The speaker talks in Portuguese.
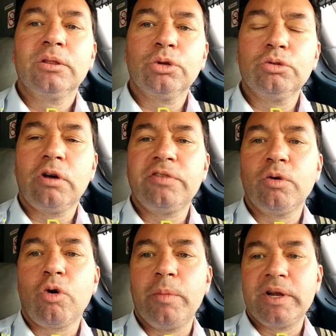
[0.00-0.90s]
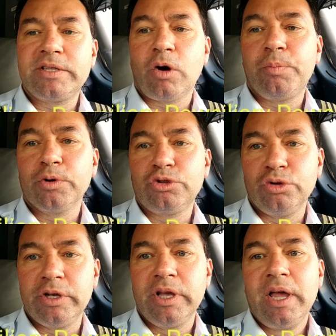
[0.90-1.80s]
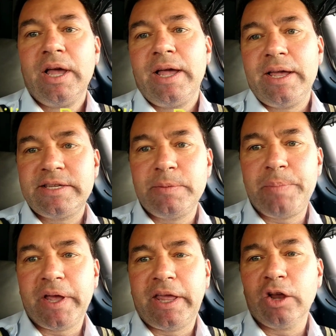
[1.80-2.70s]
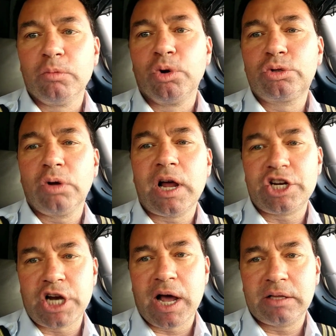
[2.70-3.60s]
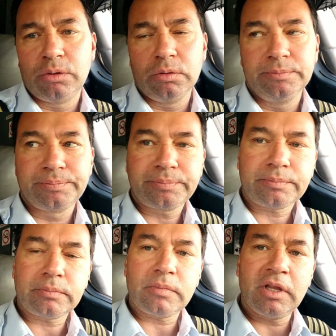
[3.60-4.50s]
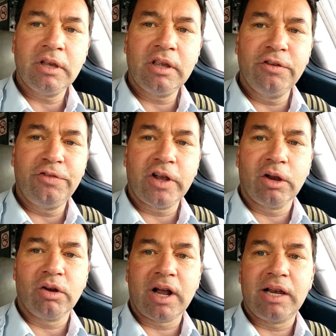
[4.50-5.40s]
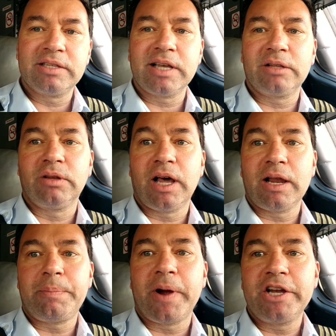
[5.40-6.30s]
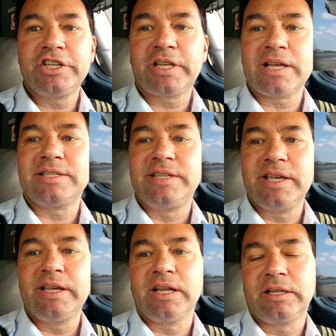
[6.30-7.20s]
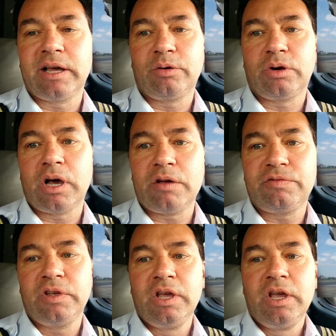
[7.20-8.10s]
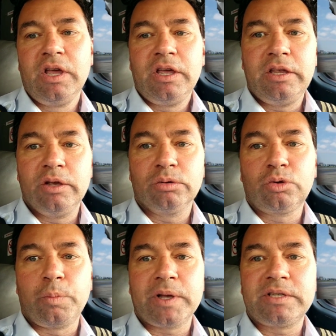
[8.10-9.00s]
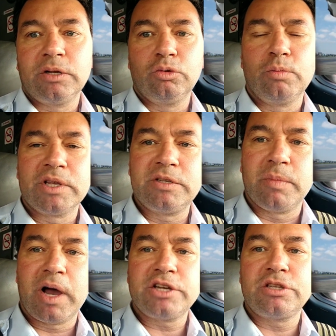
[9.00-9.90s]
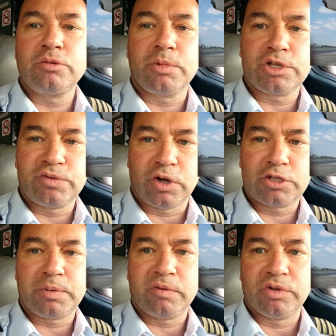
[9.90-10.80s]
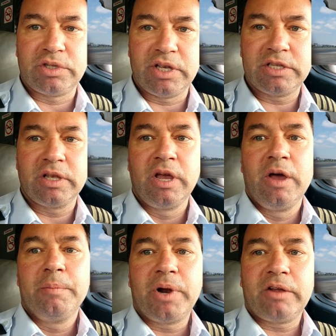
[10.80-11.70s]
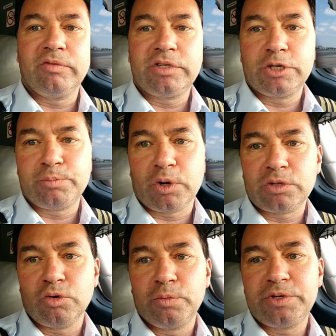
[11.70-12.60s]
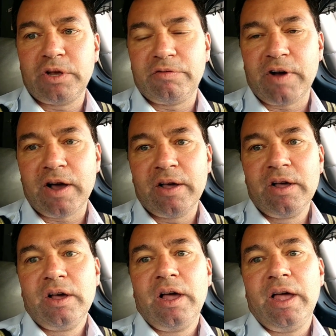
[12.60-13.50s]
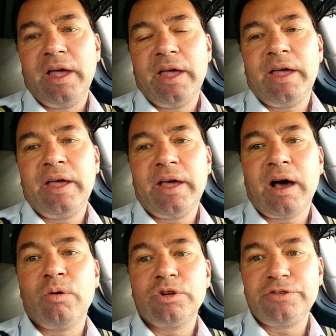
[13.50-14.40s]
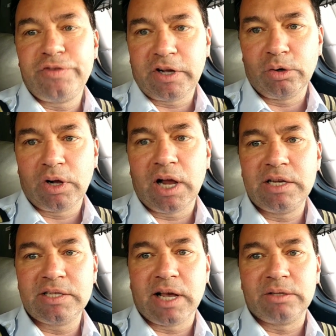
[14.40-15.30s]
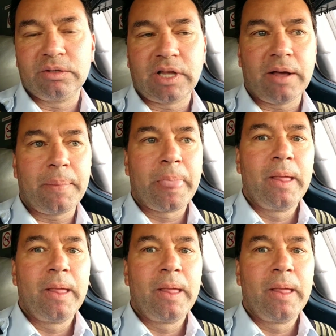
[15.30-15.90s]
Todo avião comercial possui esse pequeno motor a jato, que fica localizado lá na parte traseira da aeronave, e eu estou passando umas imagens e umas fotos para vocês, para que vocês possam observar é, aonde fica localizado, tá?